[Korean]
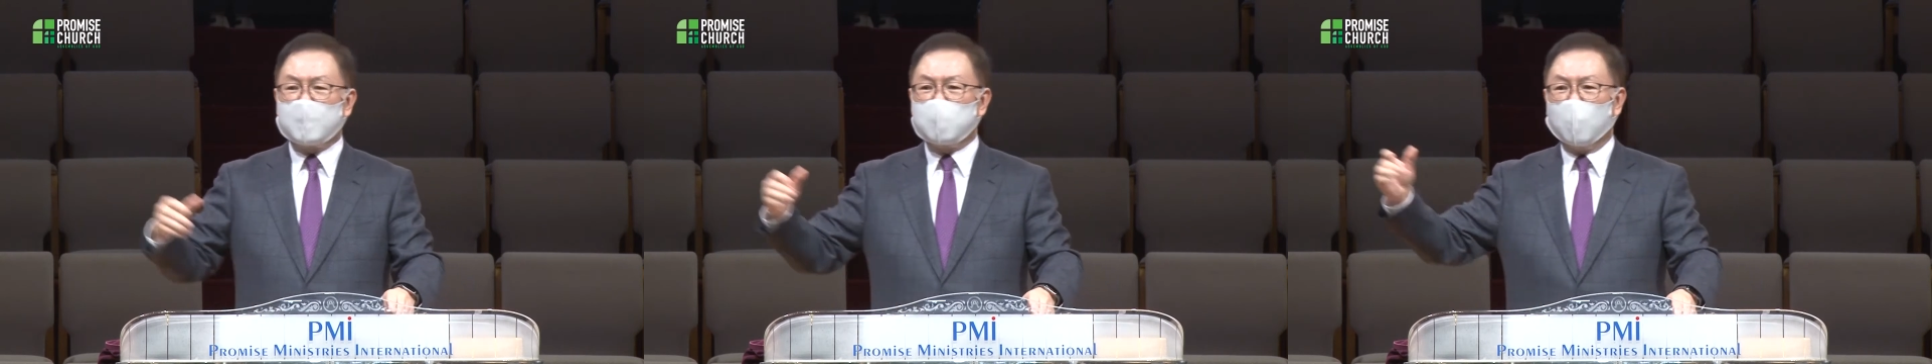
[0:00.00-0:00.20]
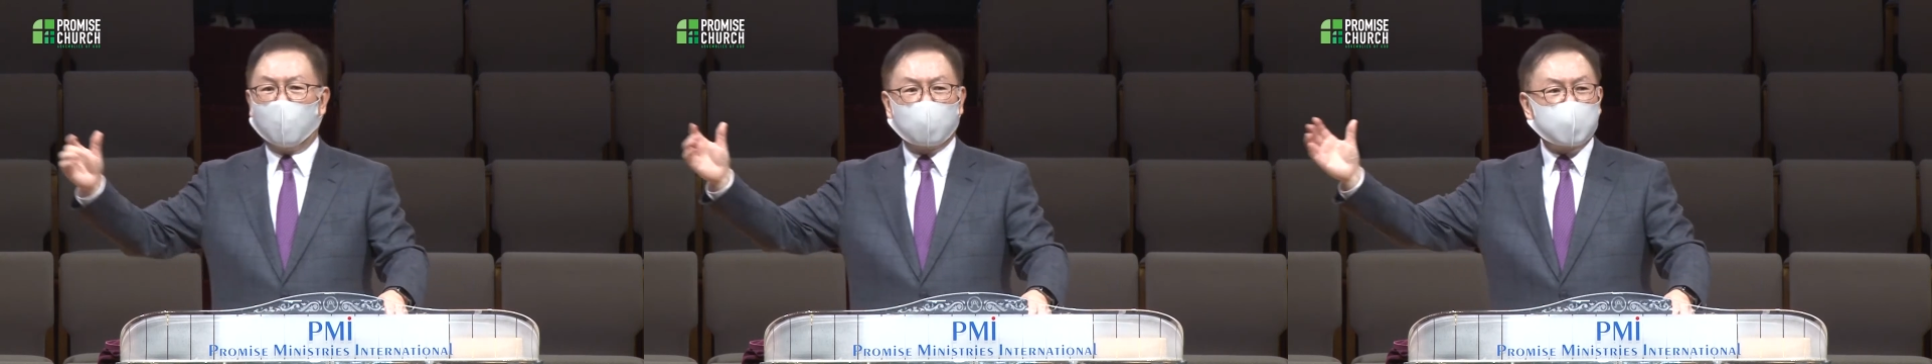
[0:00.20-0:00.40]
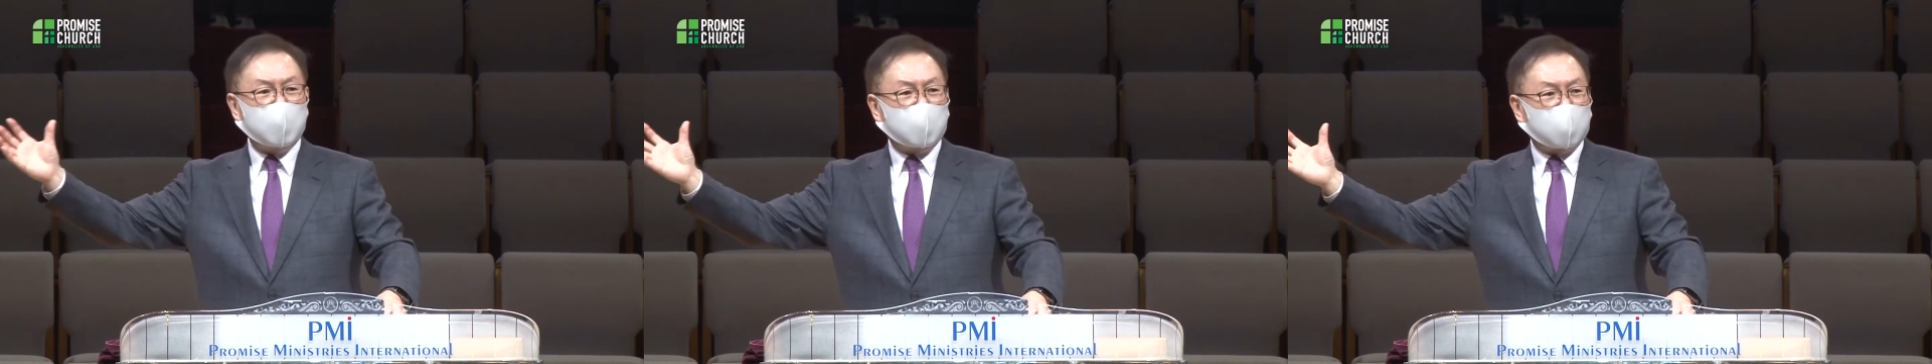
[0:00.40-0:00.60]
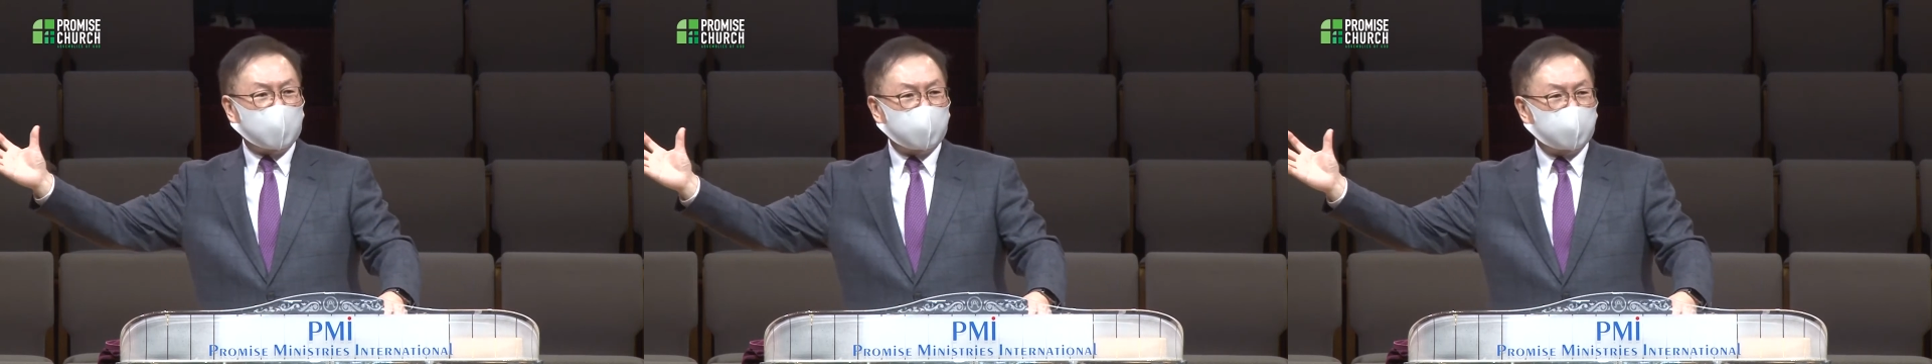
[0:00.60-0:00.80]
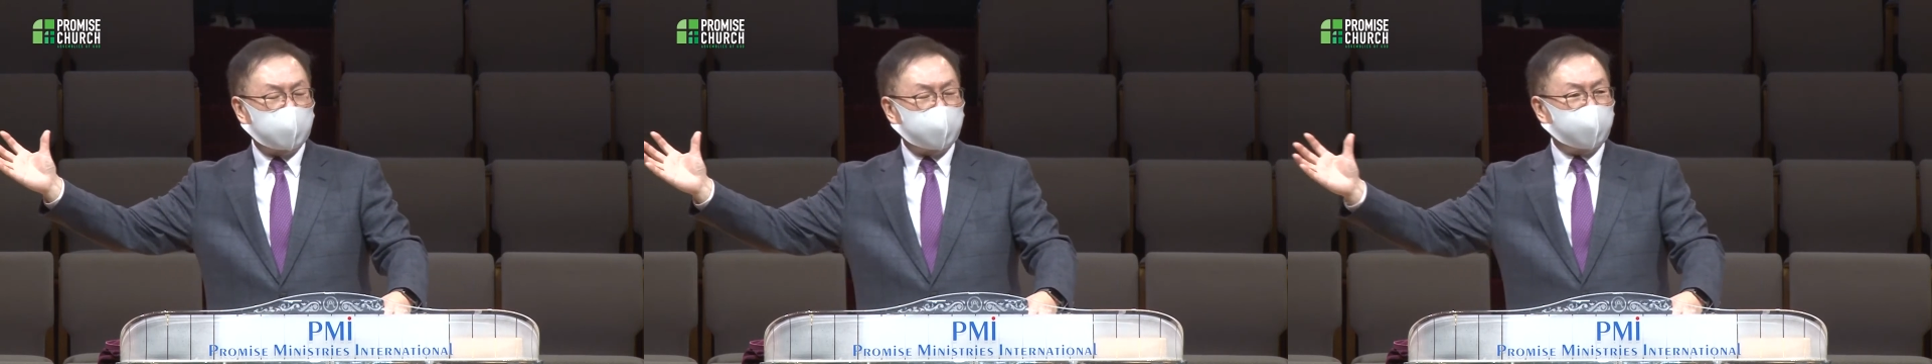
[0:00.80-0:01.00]

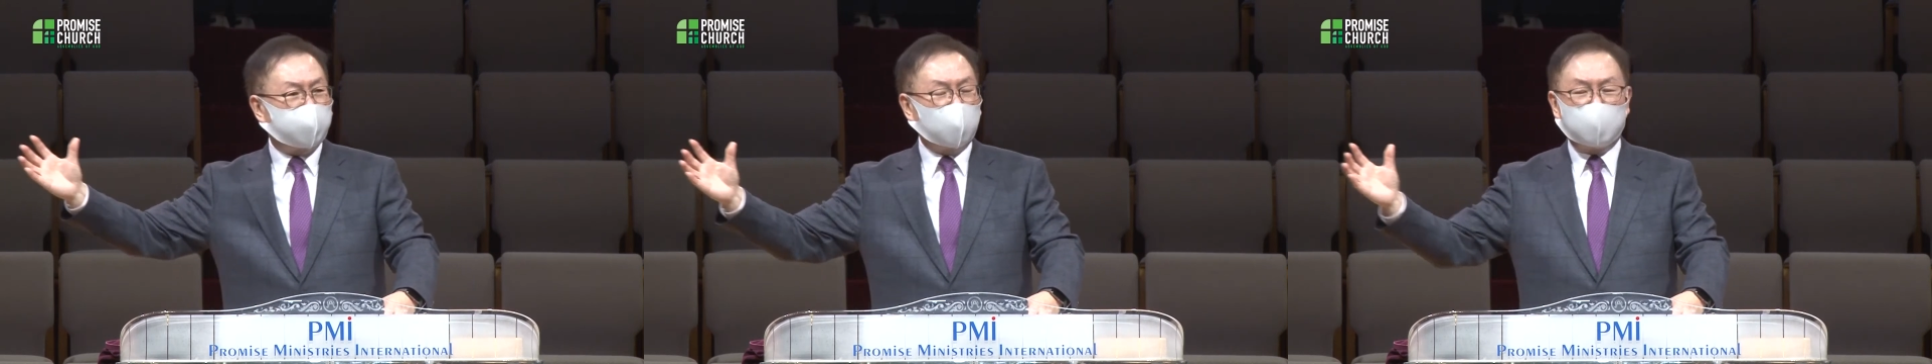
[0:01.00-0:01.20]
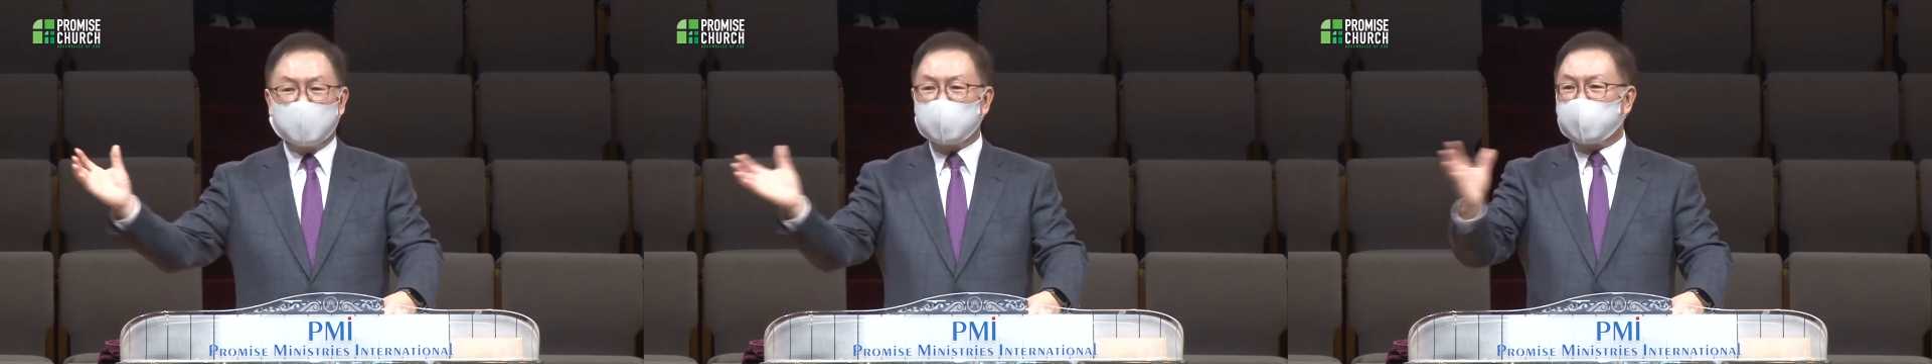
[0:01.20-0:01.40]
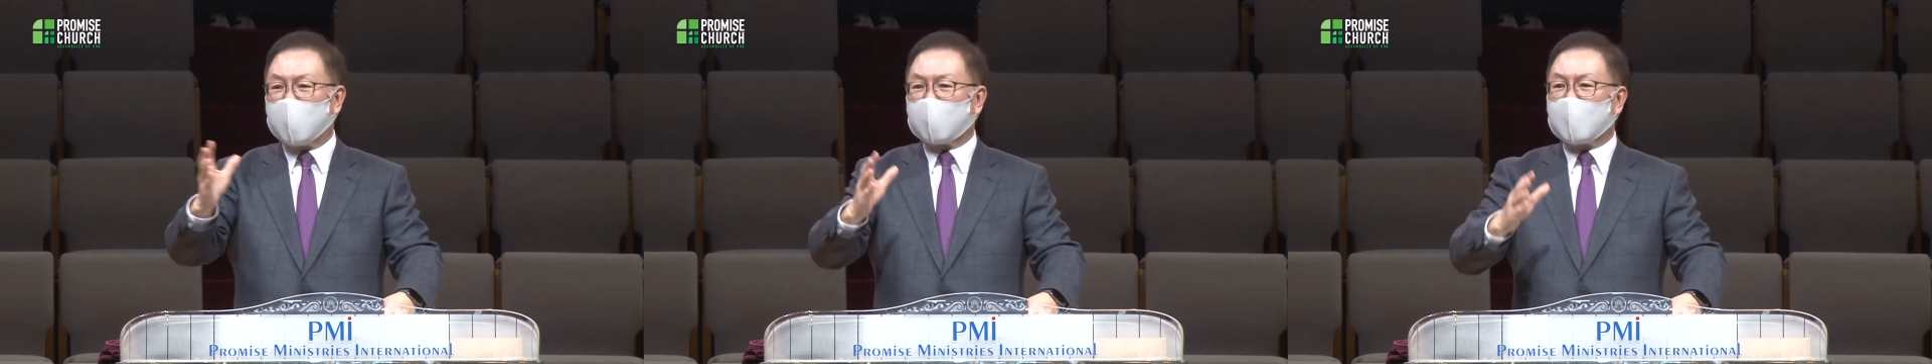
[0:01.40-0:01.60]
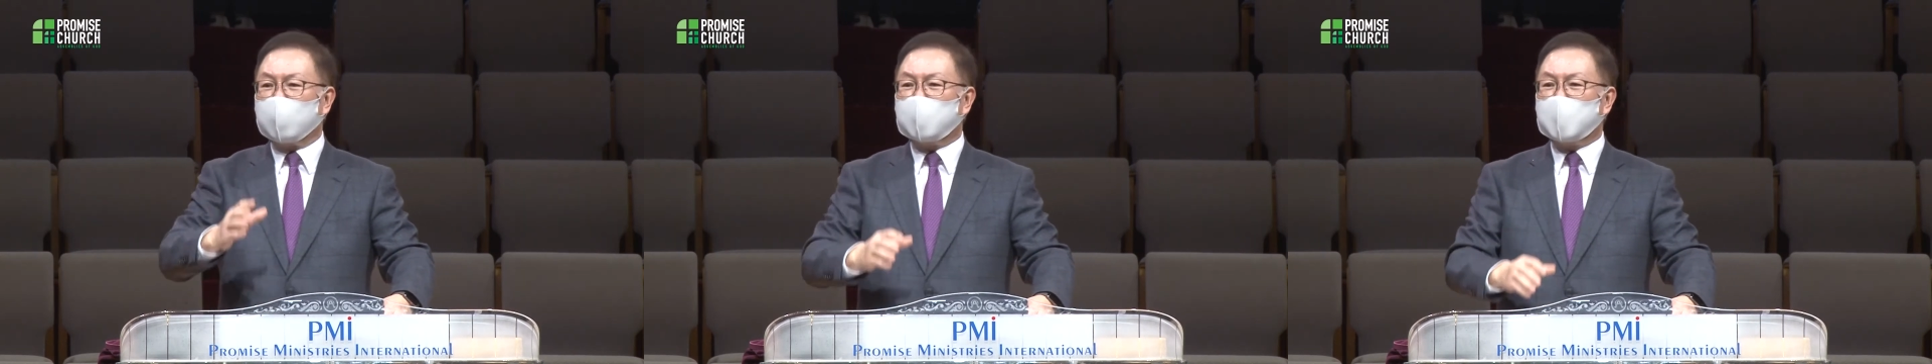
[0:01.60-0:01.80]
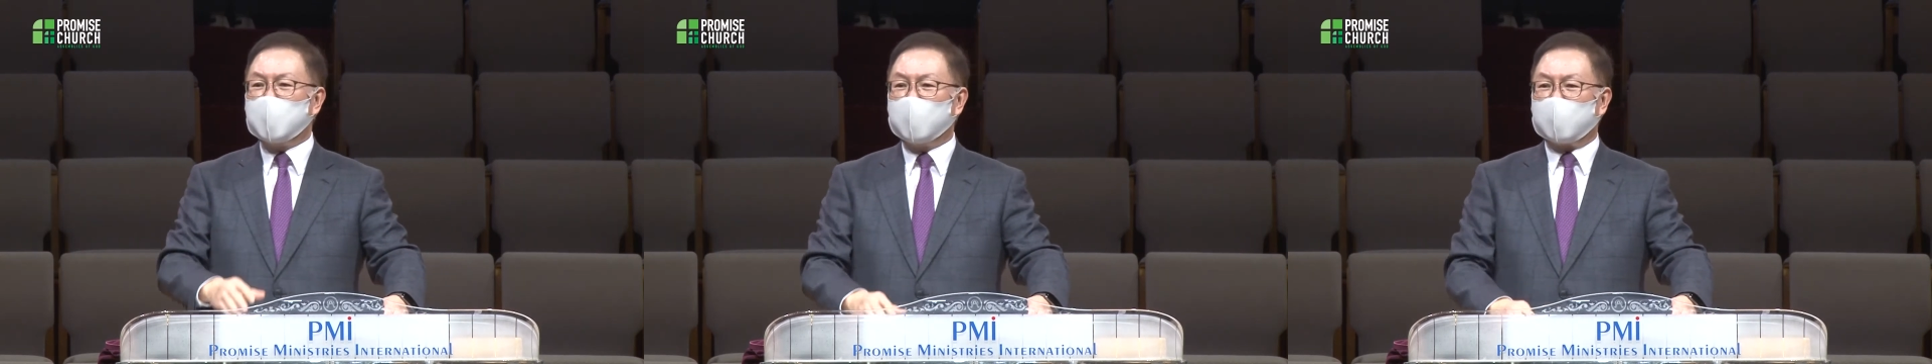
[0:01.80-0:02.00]
여기서 부는
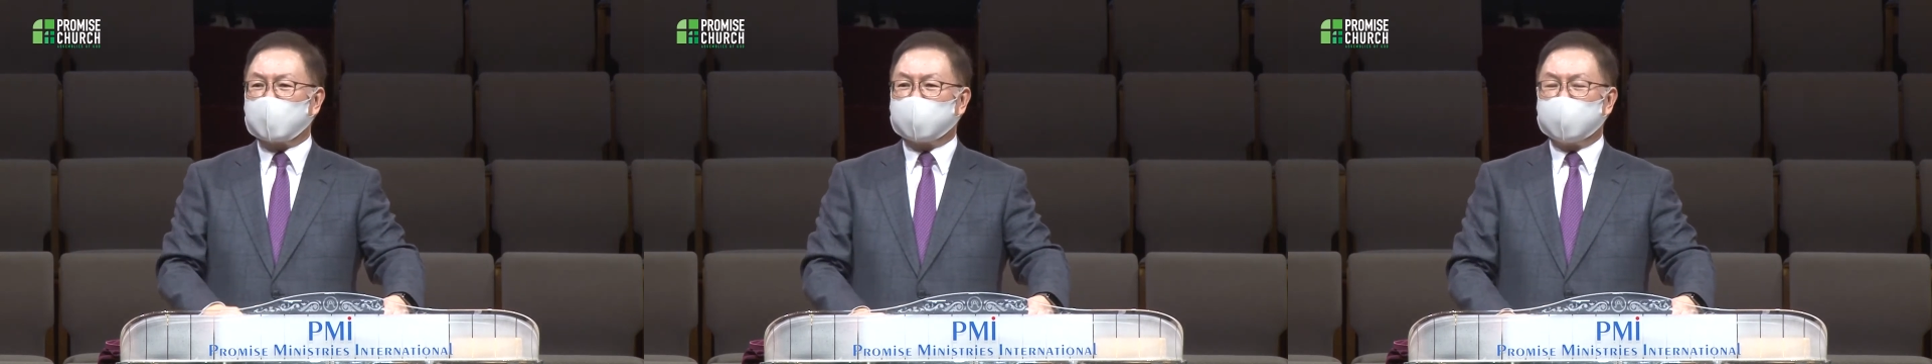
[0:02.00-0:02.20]
바람은요